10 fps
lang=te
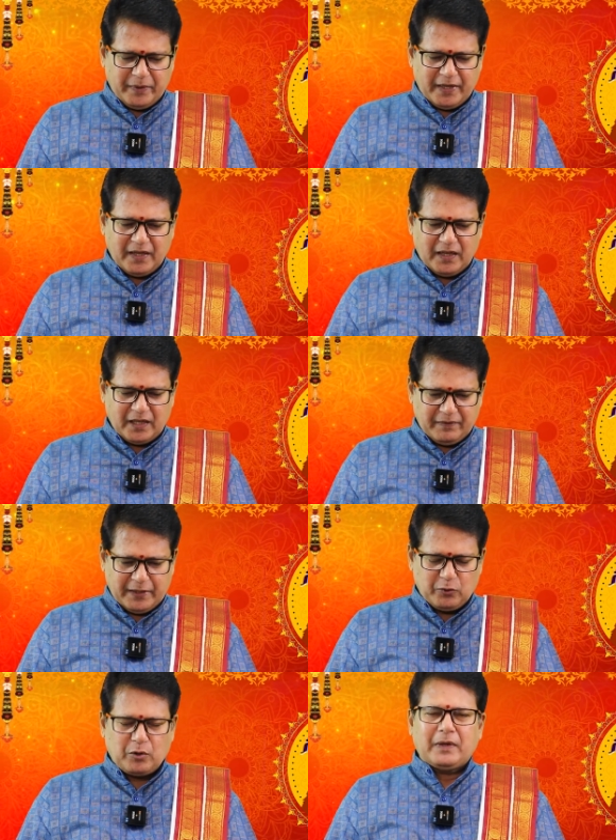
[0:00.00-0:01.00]
మే నెల
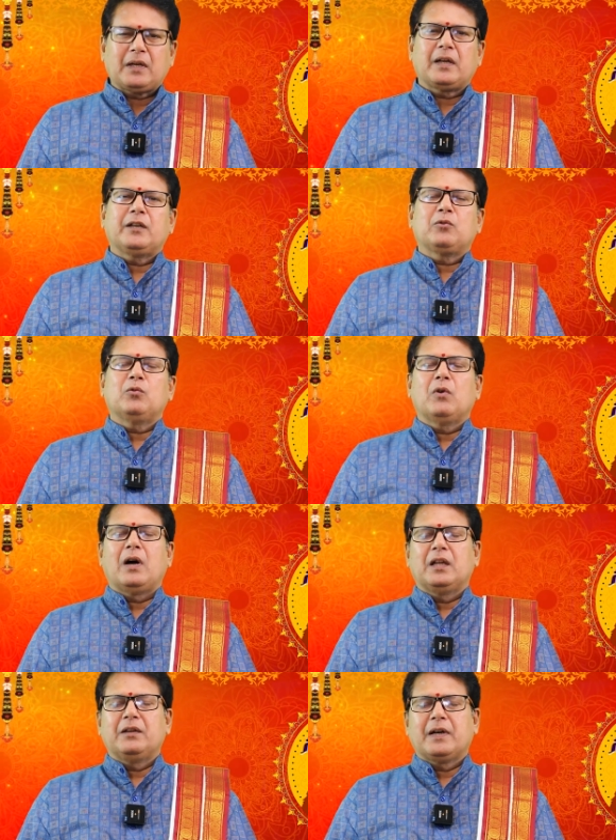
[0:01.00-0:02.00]
ఇరవై ఒకటవ తారీఖు
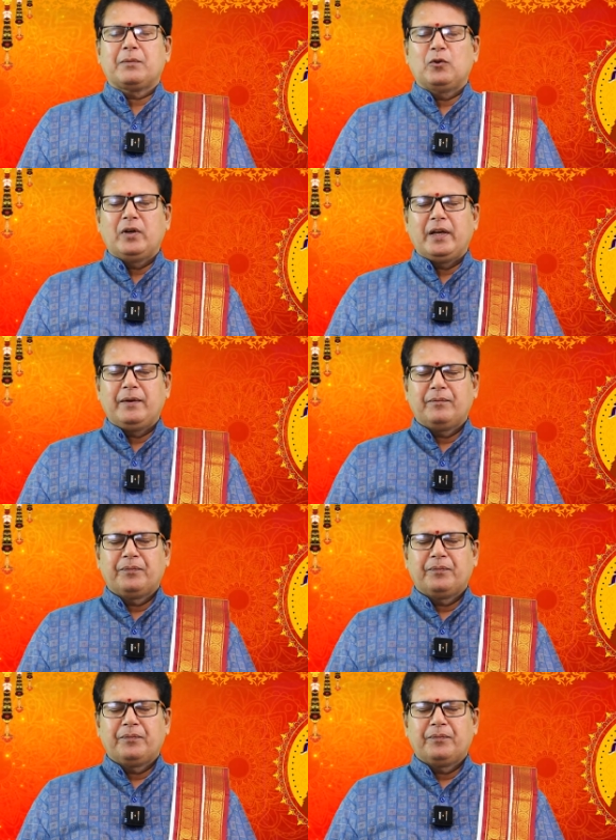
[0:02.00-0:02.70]
ఆదివారం నుండి